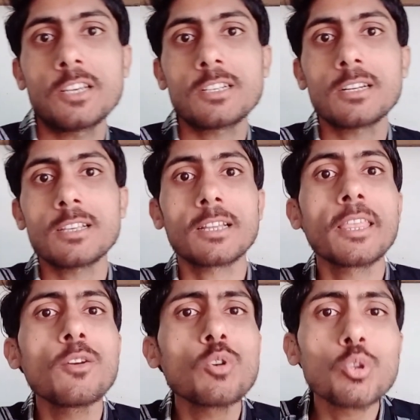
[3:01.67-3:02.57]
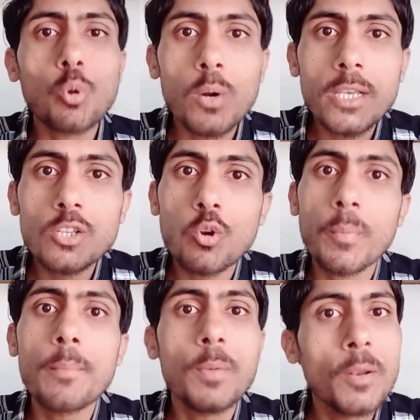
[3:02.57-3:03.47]
कर सकते हैं और थोड़े से रुपए
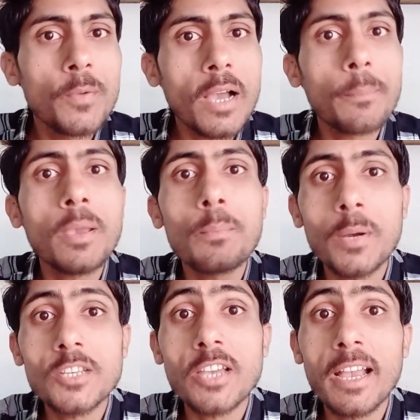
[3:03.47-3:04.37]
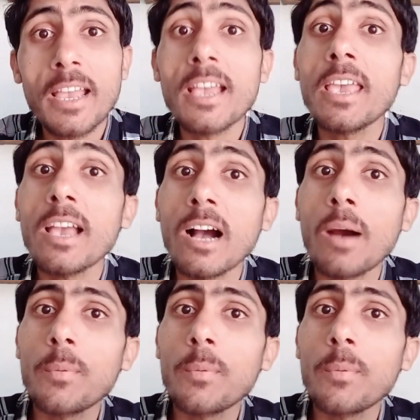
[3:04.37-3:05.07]
फिर भी आपके बच जाएंगे कि आप